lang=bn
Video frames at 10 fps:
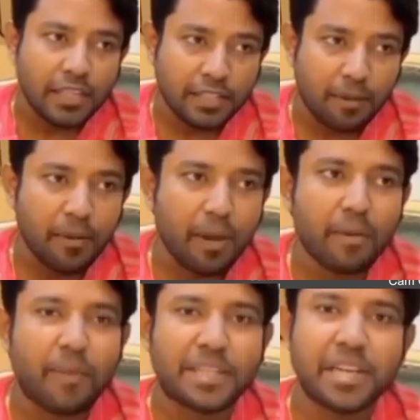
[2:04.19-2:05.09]
যেভাবে
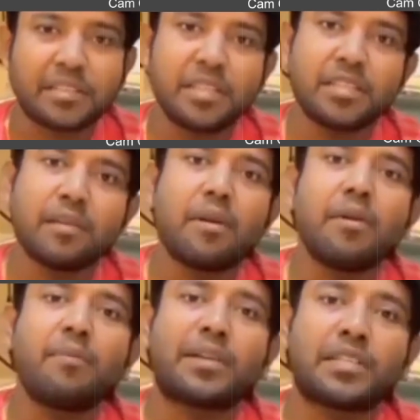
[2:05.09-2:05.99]
আমার পাশে আছেন
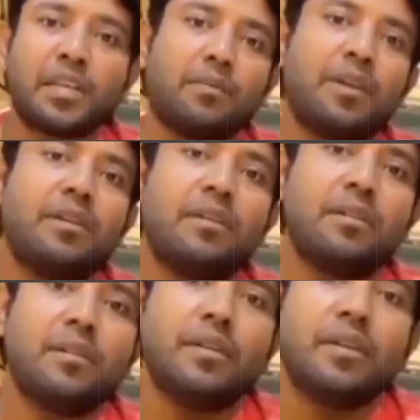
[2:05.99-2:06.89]
সেভাবেই পাশে থাকবেন
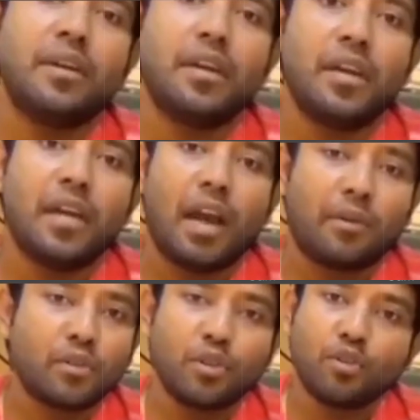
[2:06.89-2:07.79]

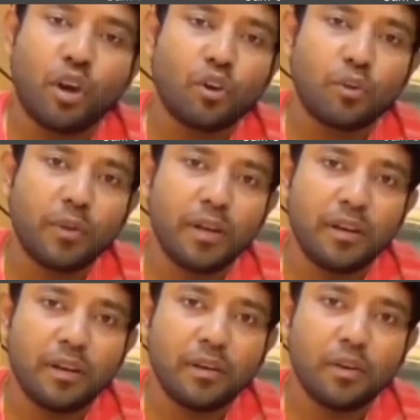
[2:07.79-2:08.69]
আমার জন্য দোয়া করবেন
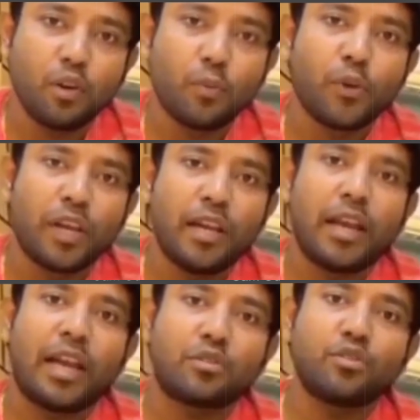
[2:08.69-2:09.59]
উপরে
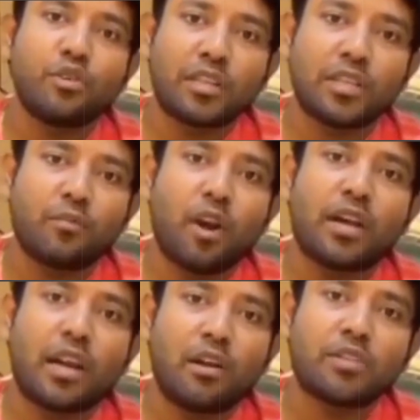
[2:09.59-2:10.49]
একজন তো আছেন মহান
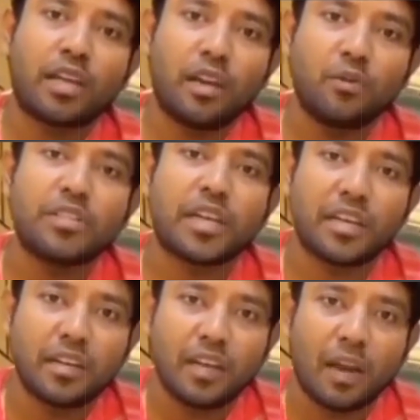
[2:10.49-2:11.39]
আল্লাহ তালা উনি
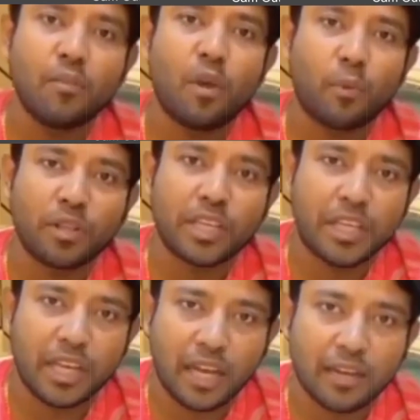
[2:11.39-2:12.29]
জানেন আমি অপরাধী
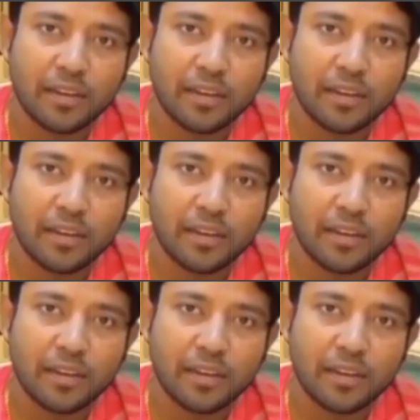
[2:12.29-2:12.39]
কি না